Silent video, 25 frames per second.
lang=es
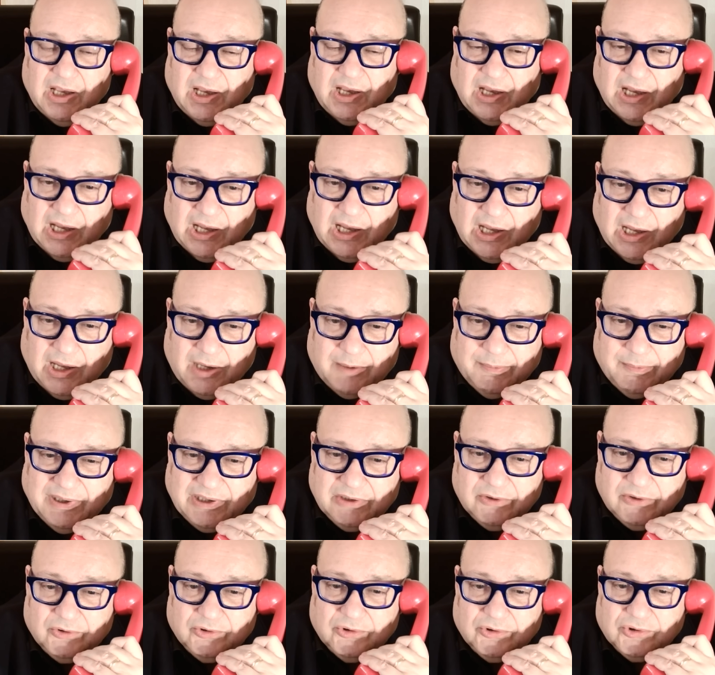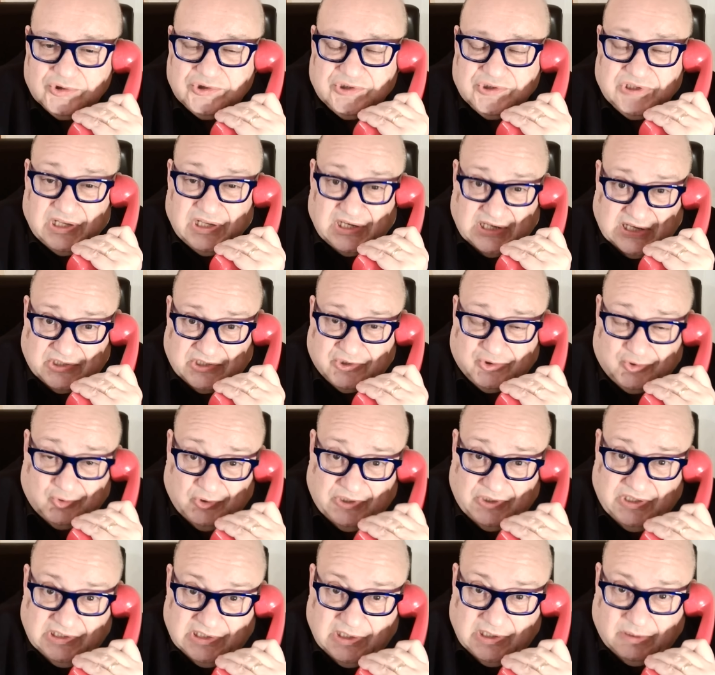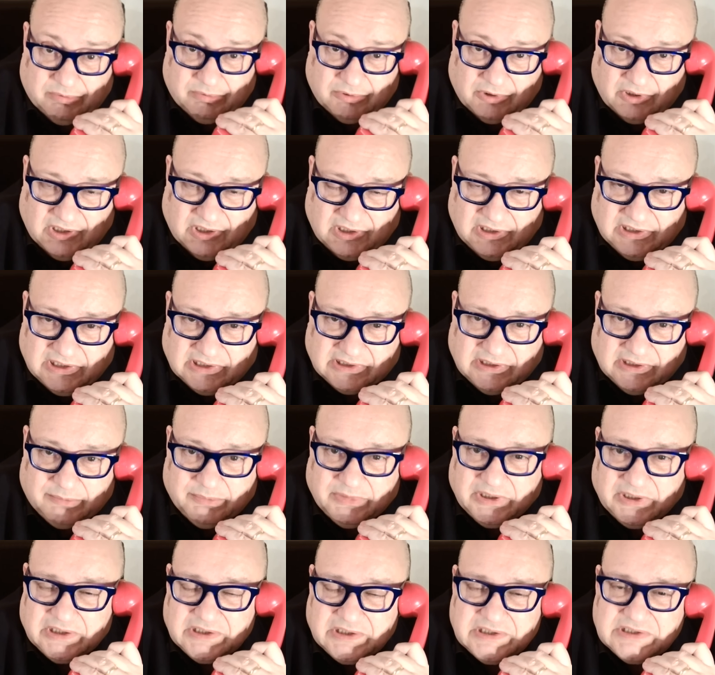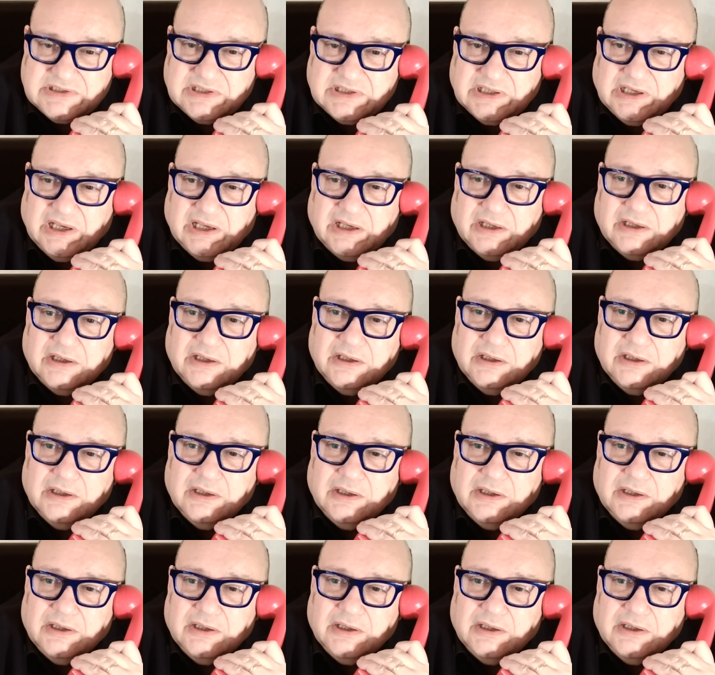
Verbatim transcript: Ábalos y el caso Illa, porque Illa también está...